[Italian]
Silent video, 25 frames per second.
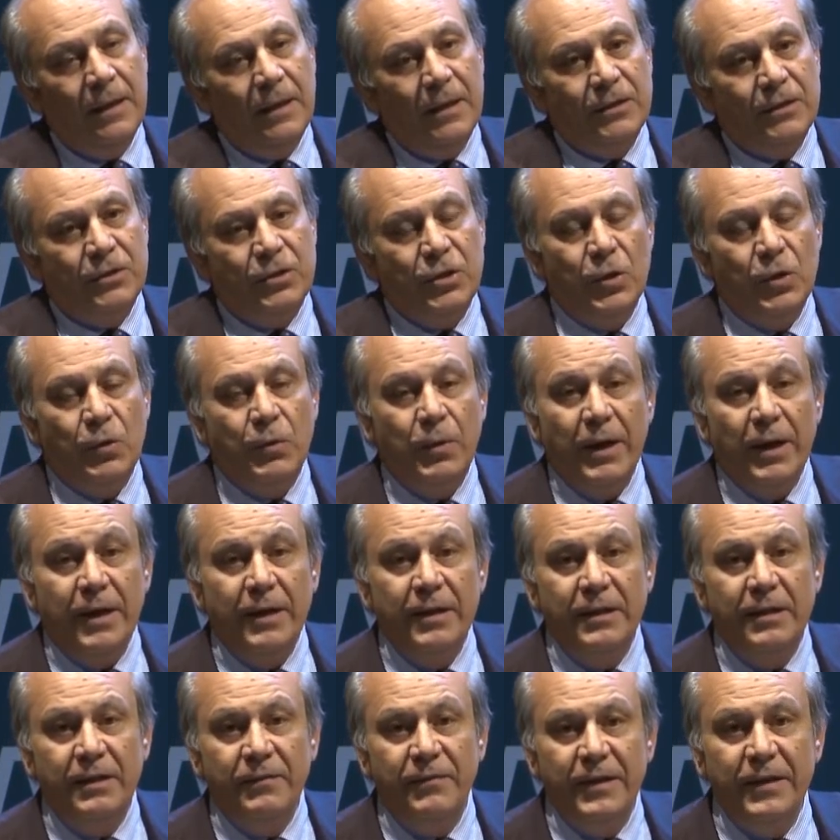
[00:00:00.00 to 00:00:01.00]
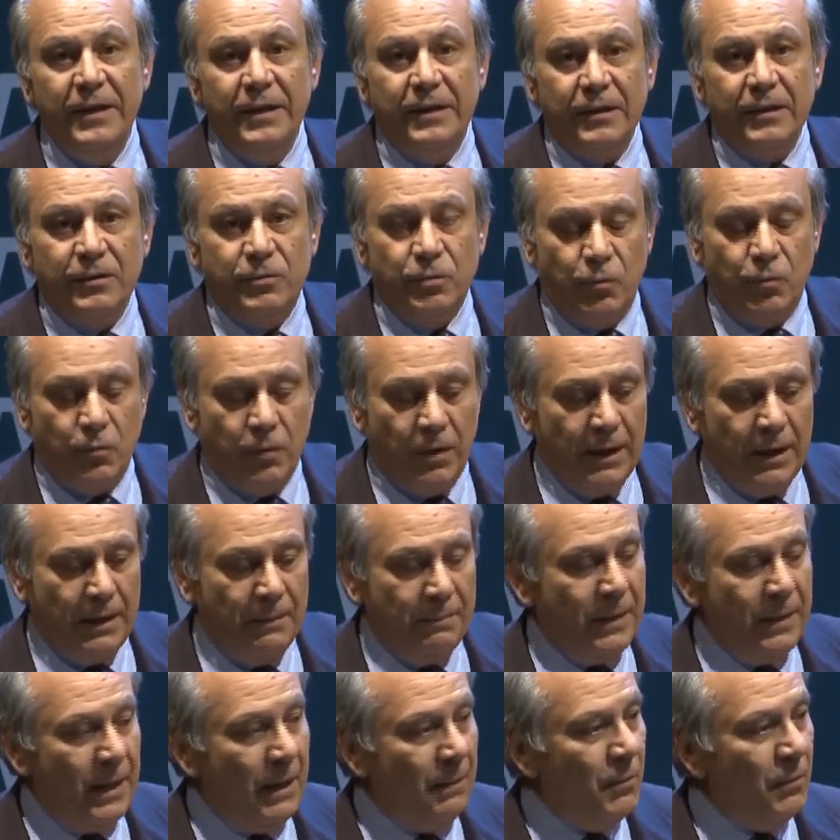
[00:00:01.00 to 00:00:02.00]
cinque anni di vita, sul quale
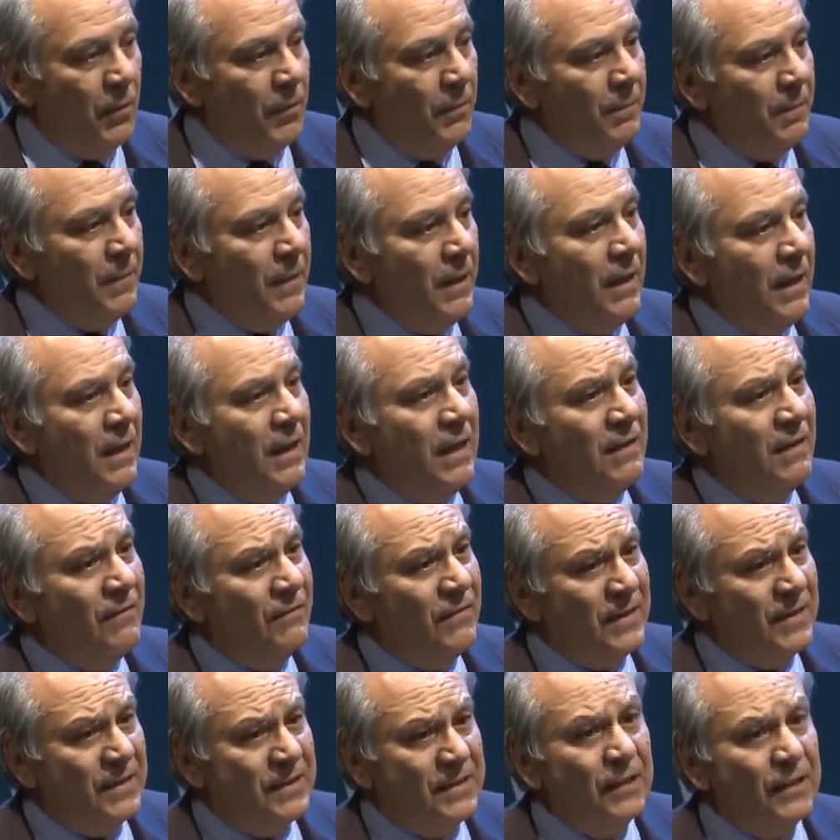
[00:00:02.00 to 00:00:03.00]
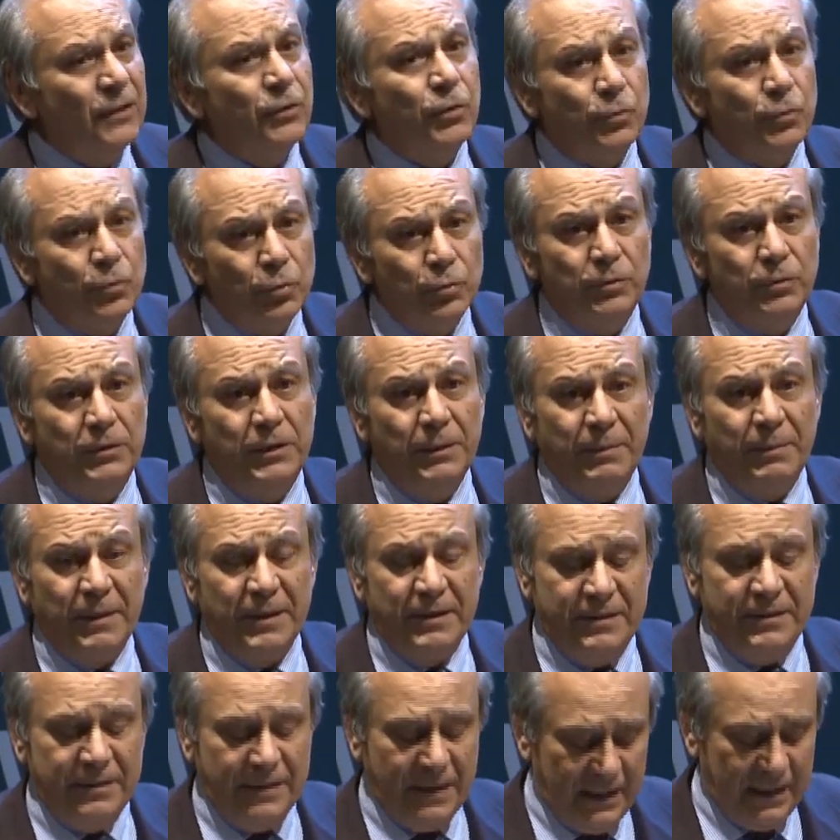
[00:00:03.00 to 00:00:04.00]
abbiamo investito tutti i
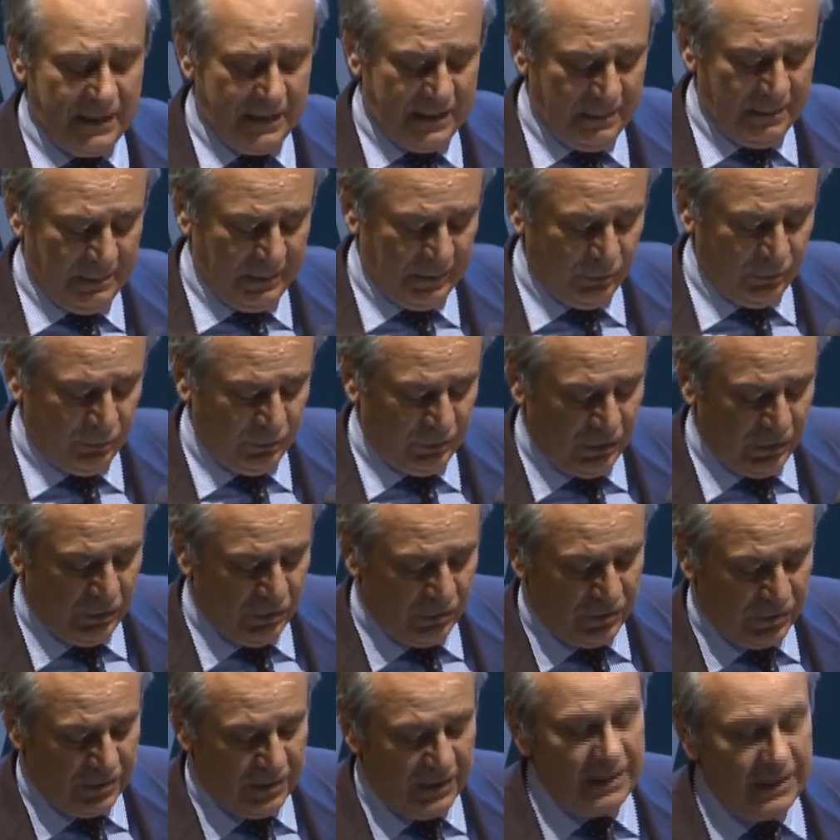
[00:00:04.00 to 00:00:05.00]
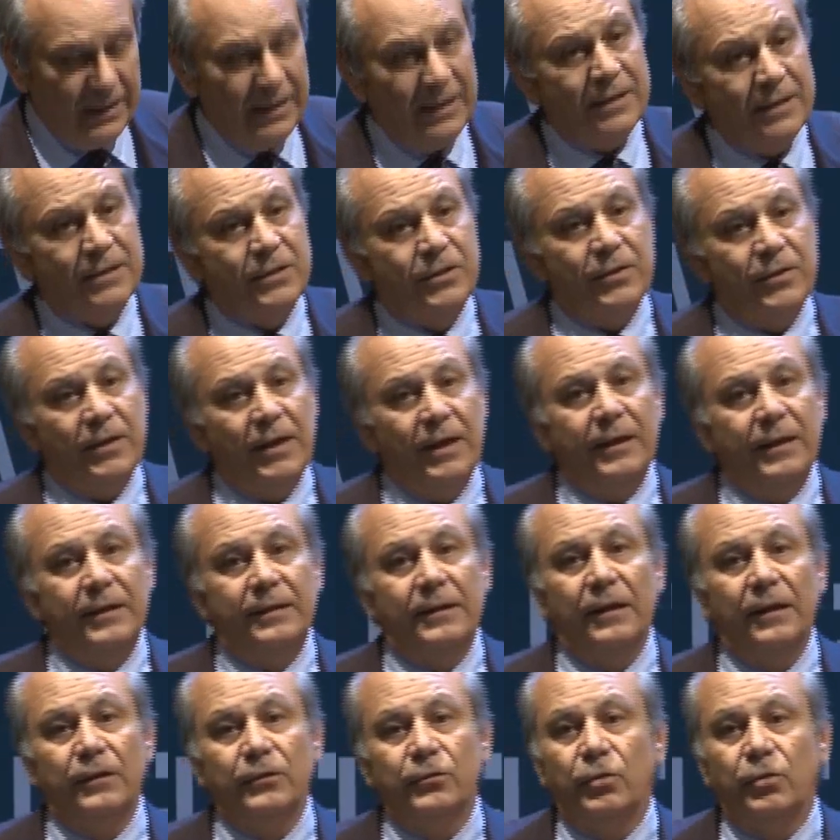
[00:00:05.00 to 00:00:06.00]
presidenti, ma tutti i consigli nazionali,
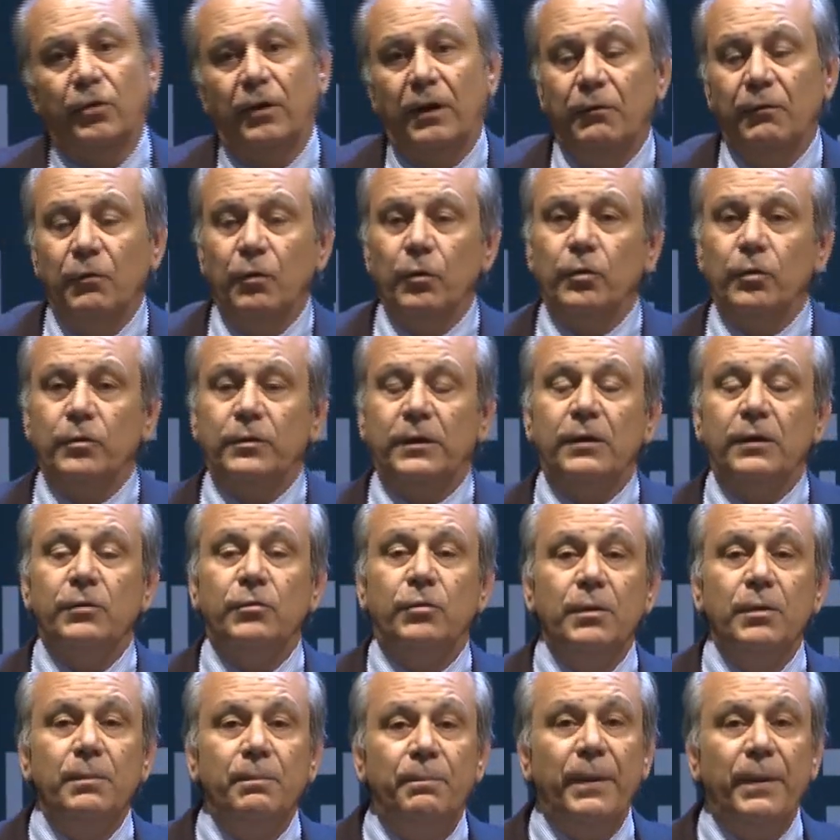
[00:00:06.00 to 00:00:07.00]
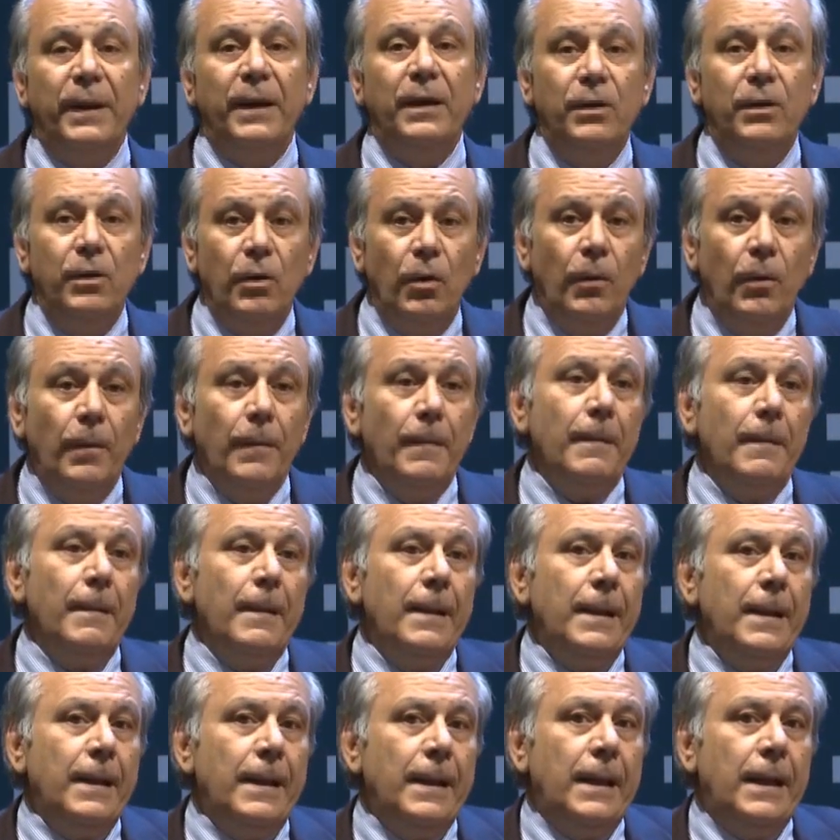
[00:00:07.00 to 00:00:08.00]
tanto lavoro, tanto impegno,
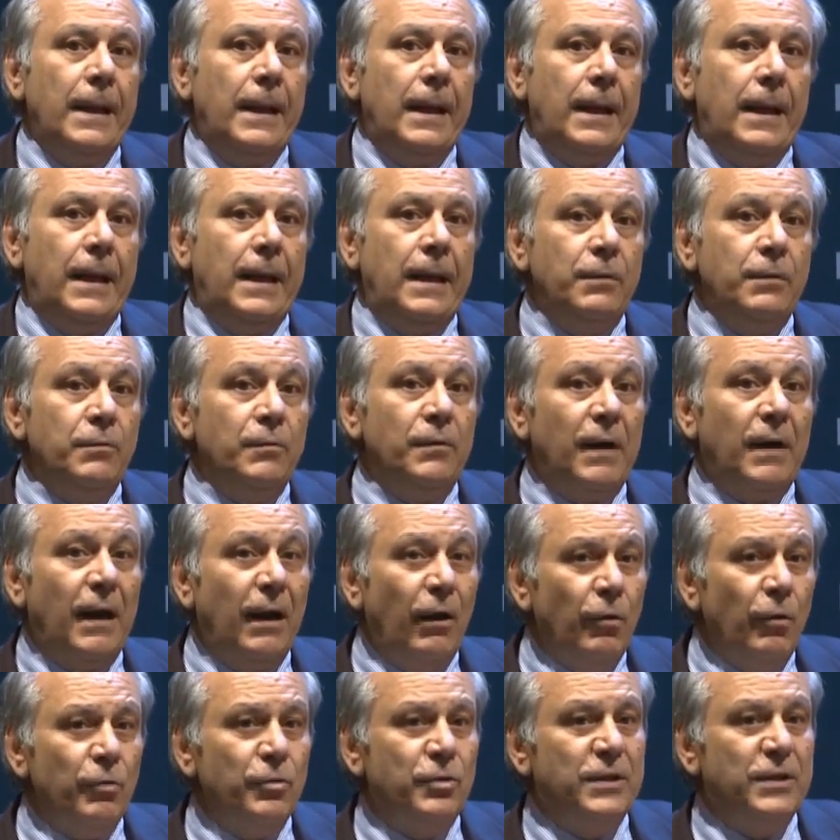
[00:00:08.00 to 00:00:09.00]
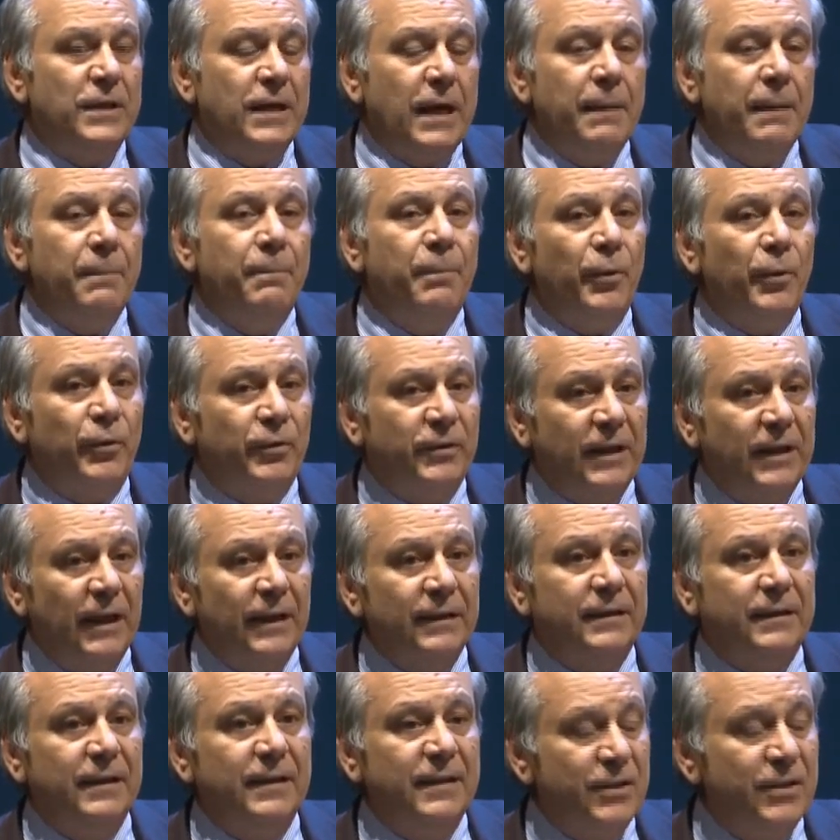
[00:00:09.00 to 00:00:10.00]
in una logica
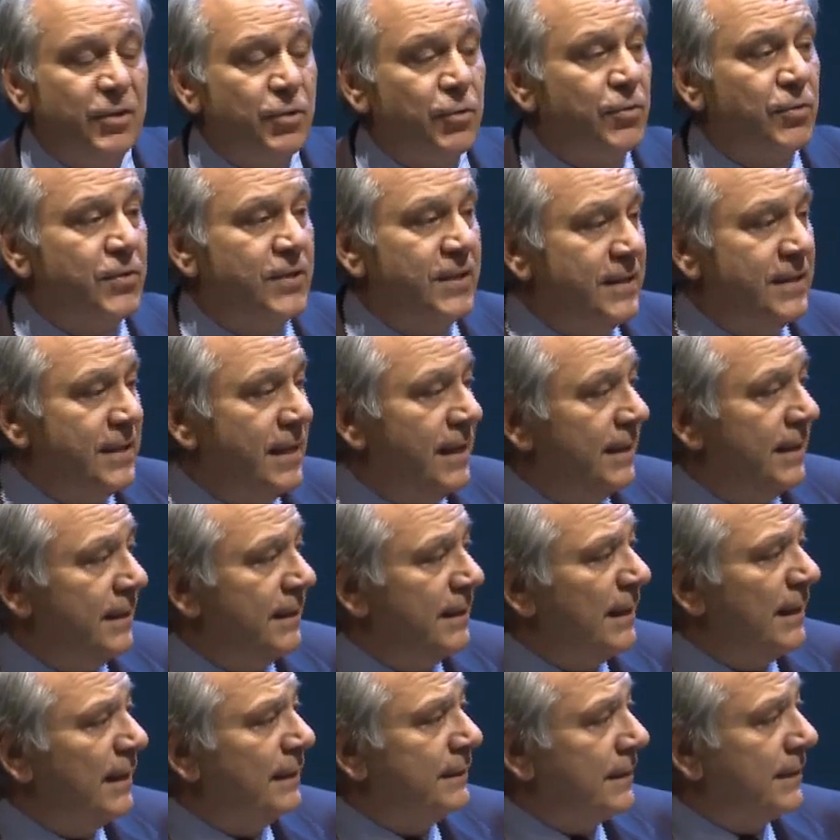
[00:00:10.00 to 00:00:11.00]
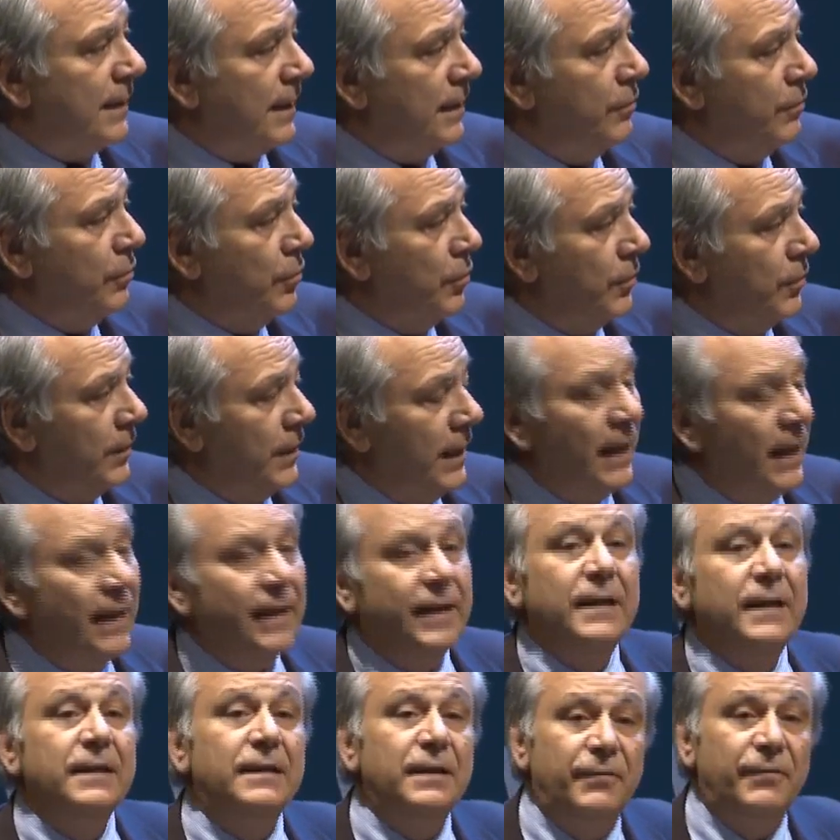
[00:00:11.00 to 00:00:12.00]
importante di sussidiarietà tra noi e
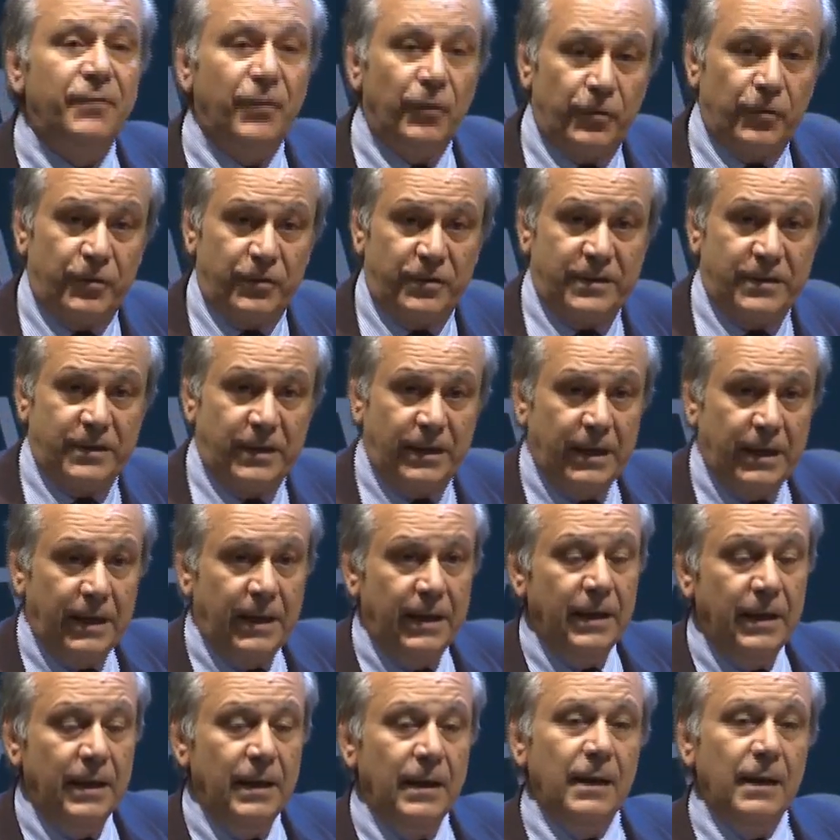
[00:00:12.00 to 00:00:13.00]
anche di forza che